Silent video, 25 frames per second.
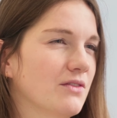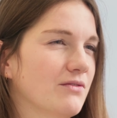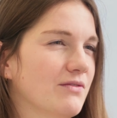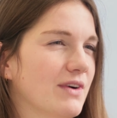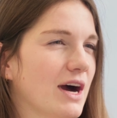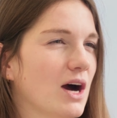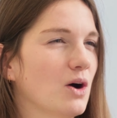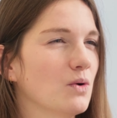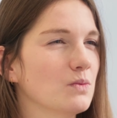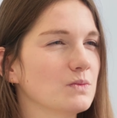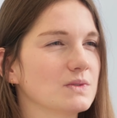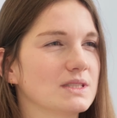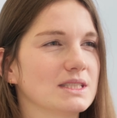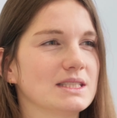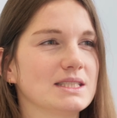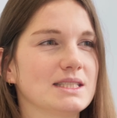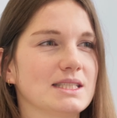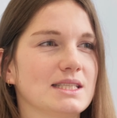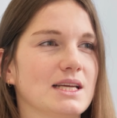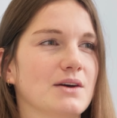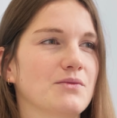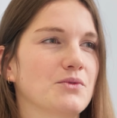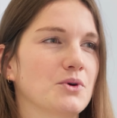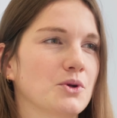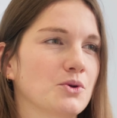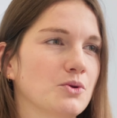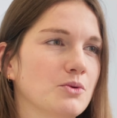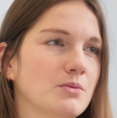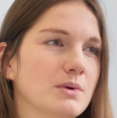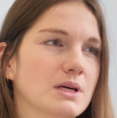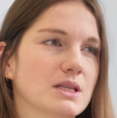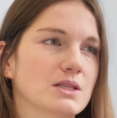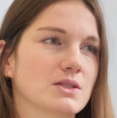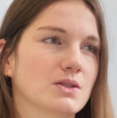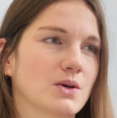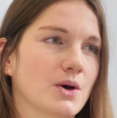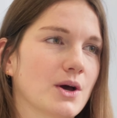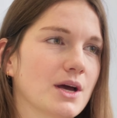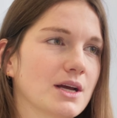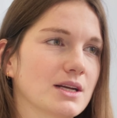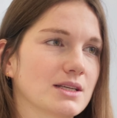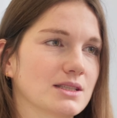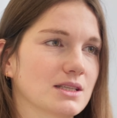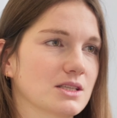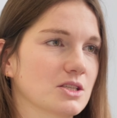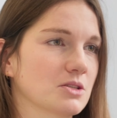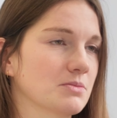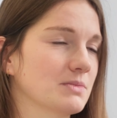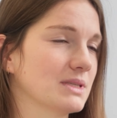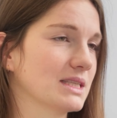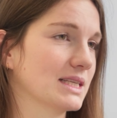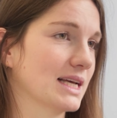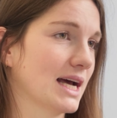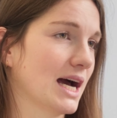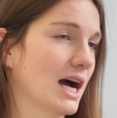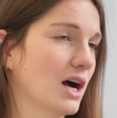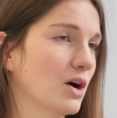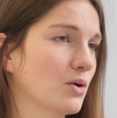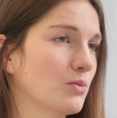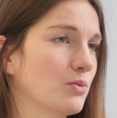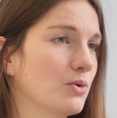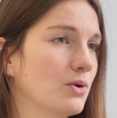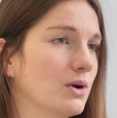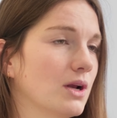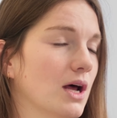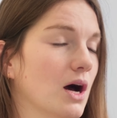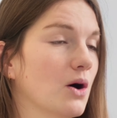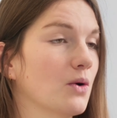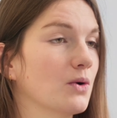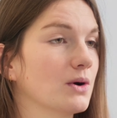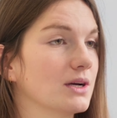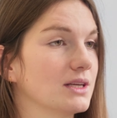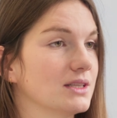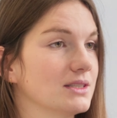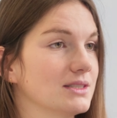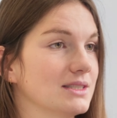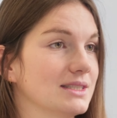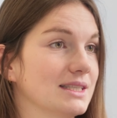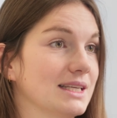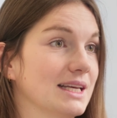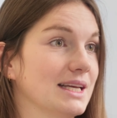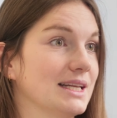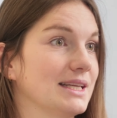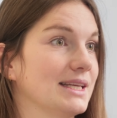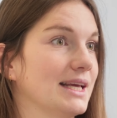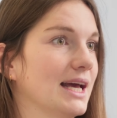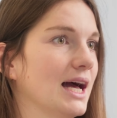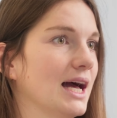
Warum sind Sie davon überzeugt, dass Schmitz Cargo Bull auch in zehn